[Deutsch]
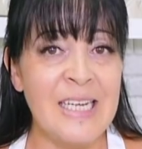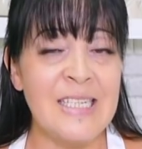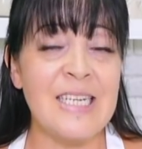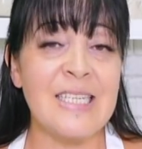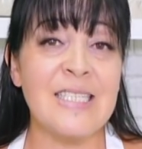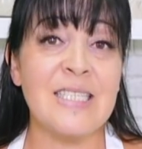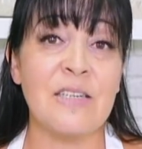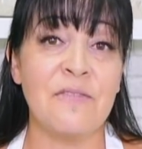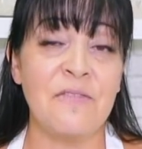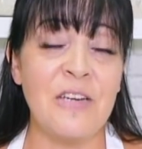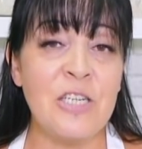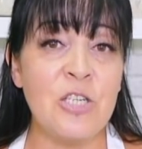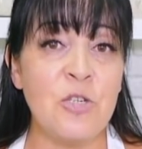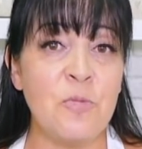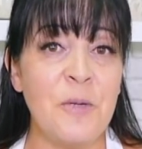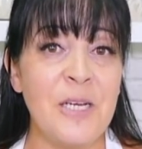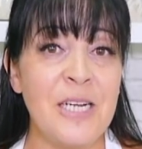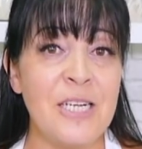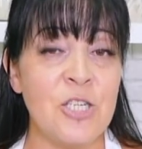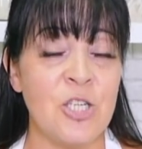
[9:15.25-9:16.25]
Das
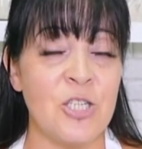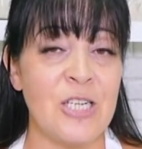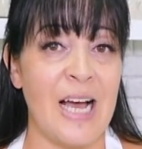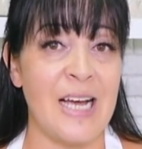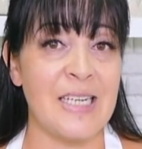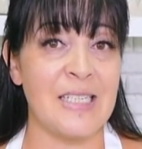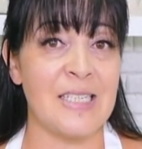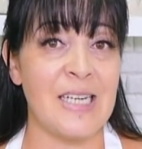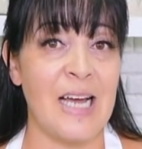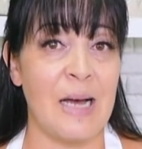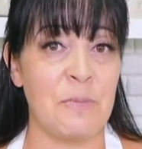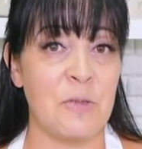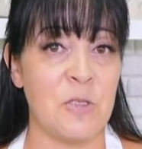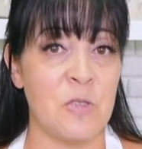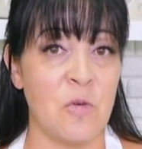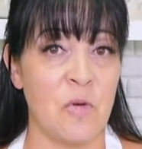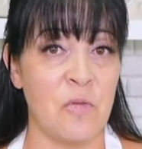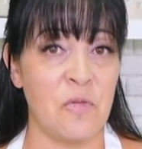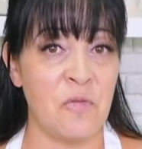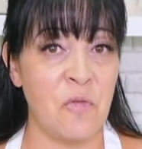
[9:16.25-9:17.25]
Gewinnspiel startet ab
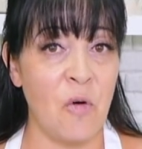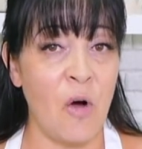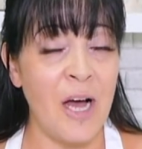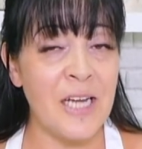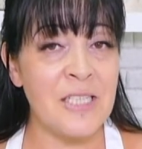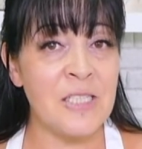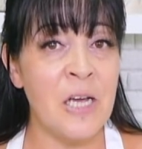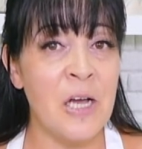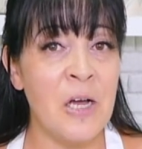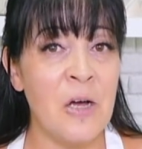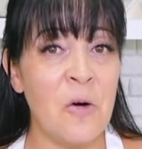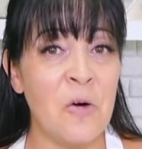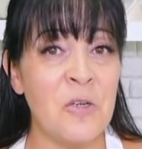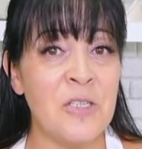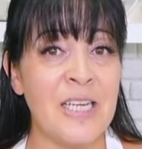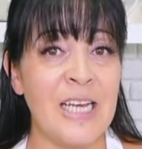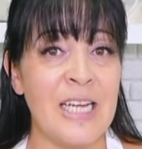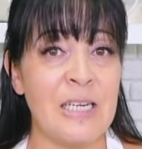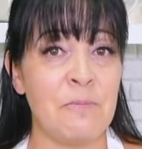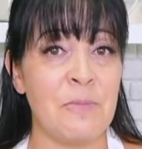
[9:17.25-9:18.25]
sofort
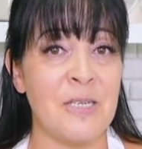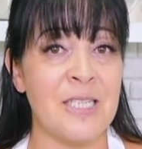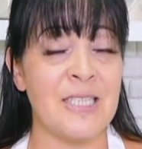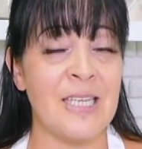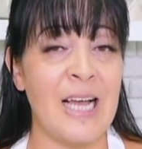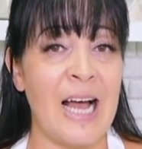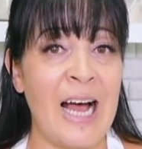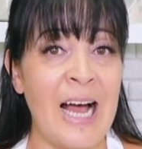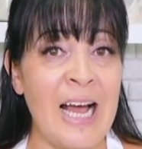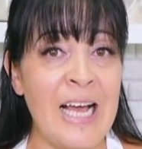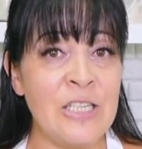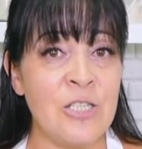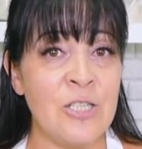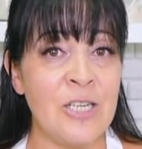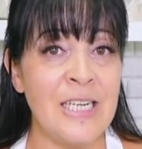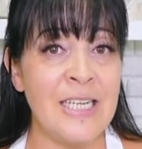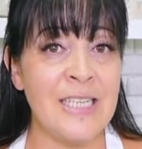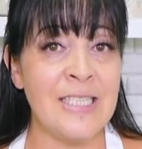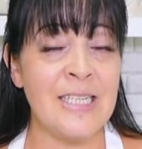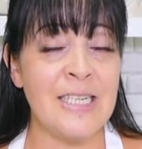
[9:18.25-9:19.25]
und geht bis
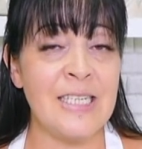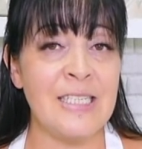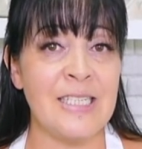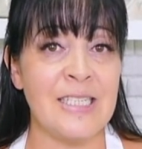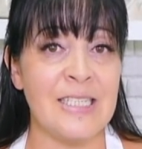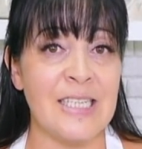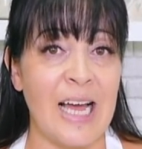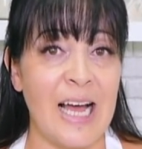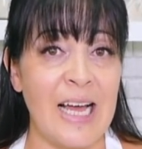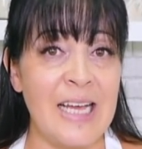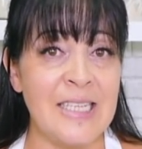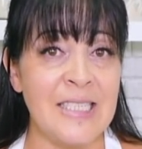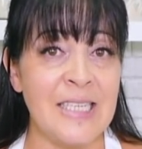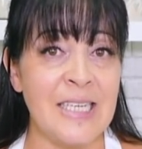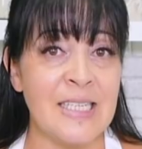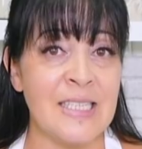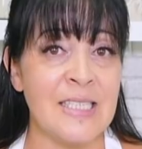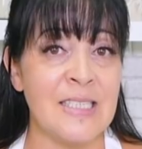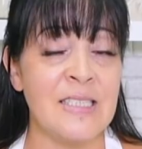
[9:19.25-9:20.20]
einschließlich 30.